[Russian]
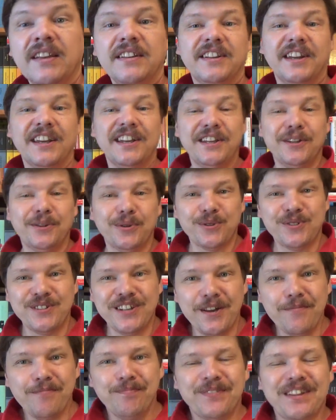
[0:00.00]
Дорогие
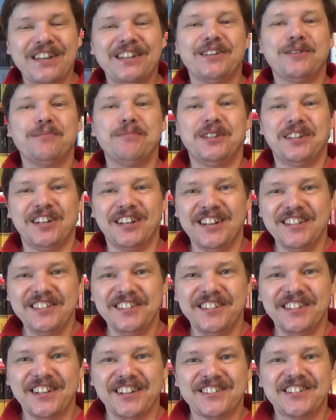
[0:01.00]
друзья, это Дмитрий
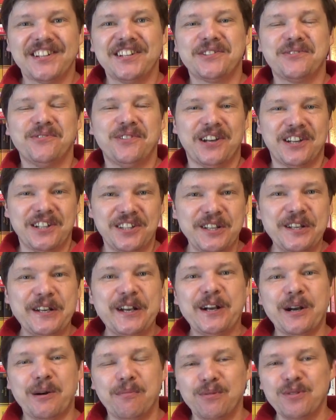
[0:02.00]
Гасин. Я рассказываю о
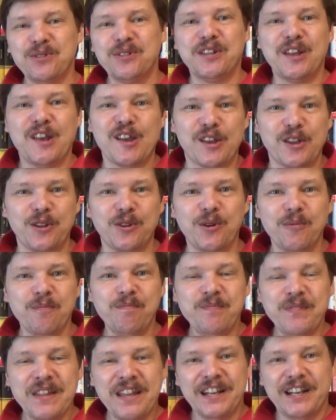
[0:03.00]
книгах, о музыке, о кино.
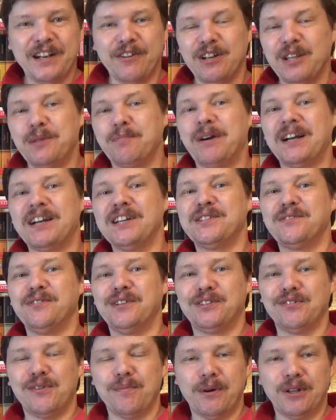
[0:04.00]
Говорит,
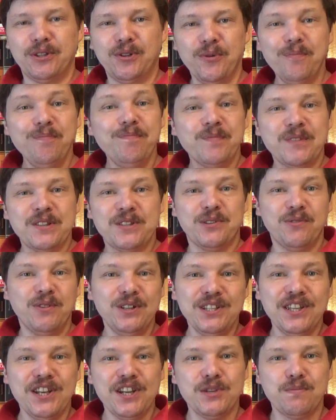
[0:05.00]
показывает Вападон. И
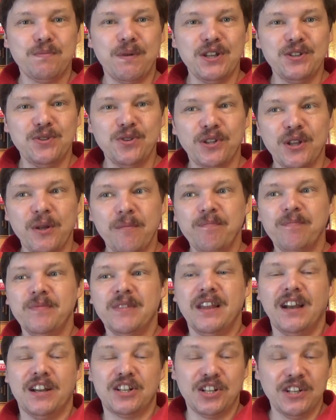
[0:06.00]
сегодня речь пойдет
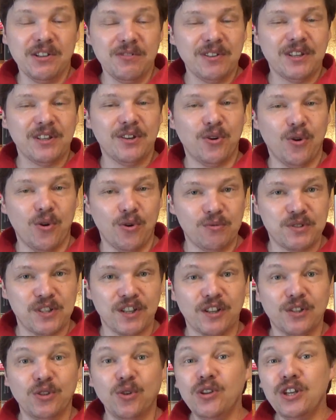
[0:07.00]
о Шерлоке
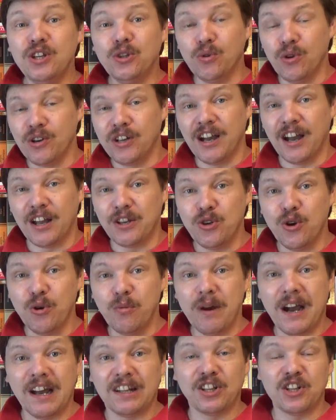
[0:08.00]
Холмсе. Но не только о
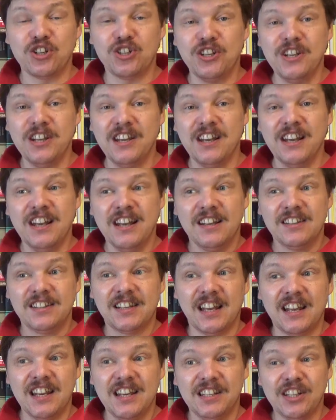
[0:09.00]
нем, а точнее,
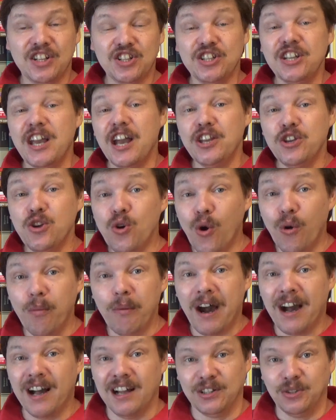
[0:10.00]
скорее даже не о
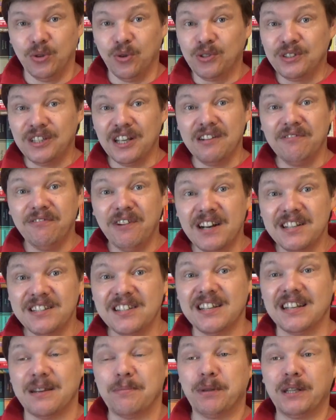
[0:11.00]
нем, а о докторе
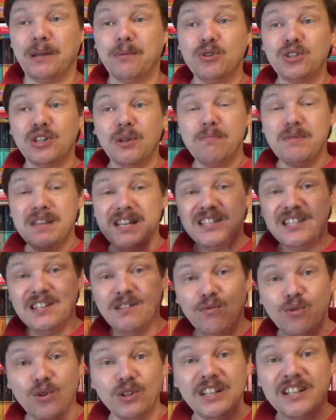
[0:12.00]
Ватсоне. Потому что без
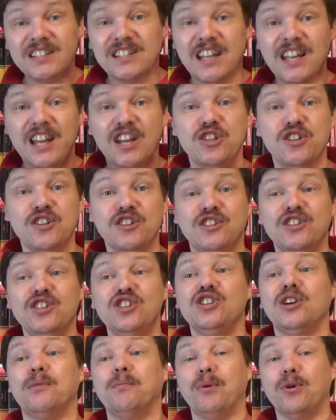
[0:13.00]
него настоящий
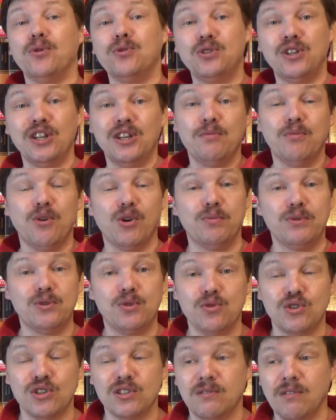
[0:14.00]
сыщик просто не мог бы
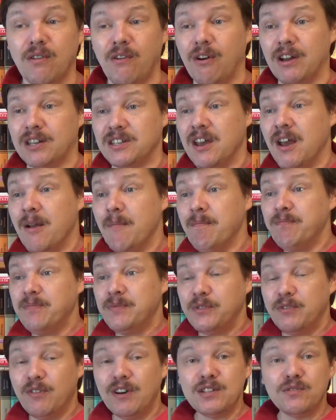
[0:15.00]
существовать.
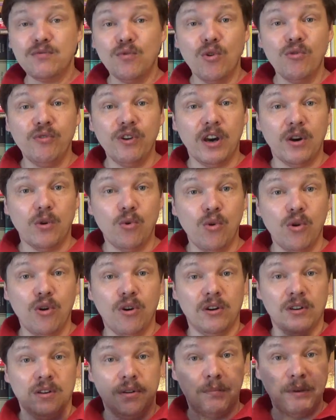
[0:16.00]
Два слова
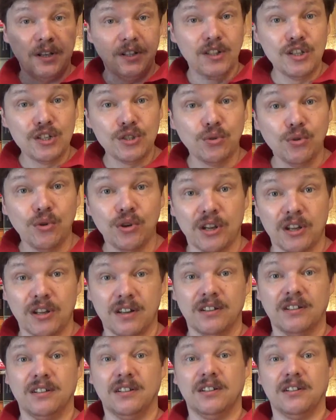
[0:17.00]
о э,
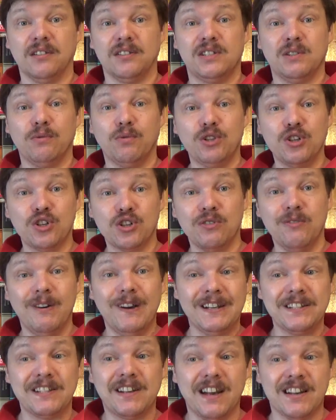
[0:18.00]
предыстории э, сегодняшнего
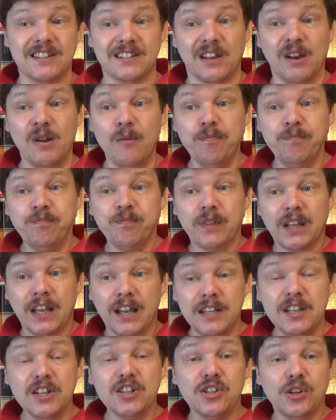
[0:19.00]
рассказа.
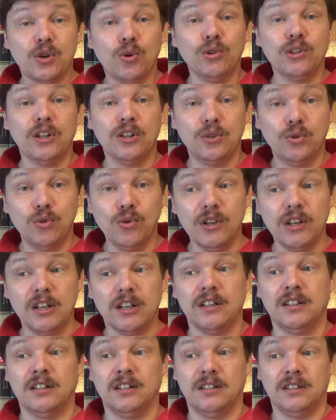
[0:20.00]
Конечно, Конан Дойль
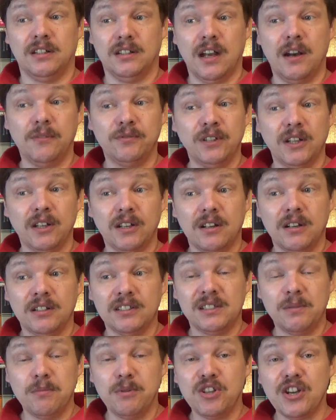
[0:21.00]
э, автор
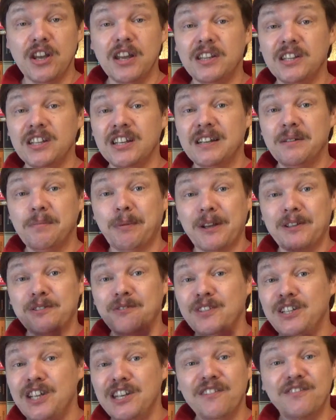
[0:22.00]
замечательных
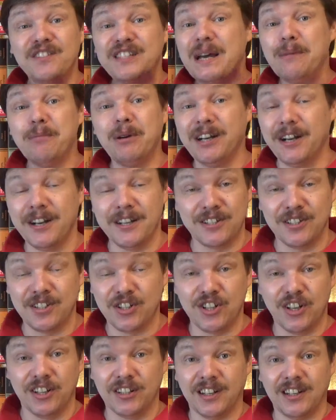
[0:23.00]
произведений в самых
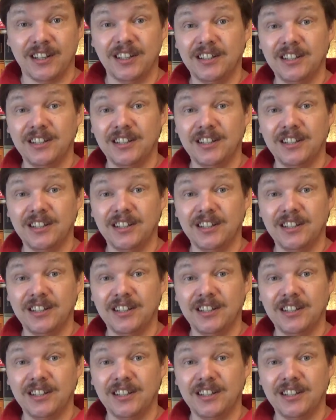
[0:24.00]
разных жанрах.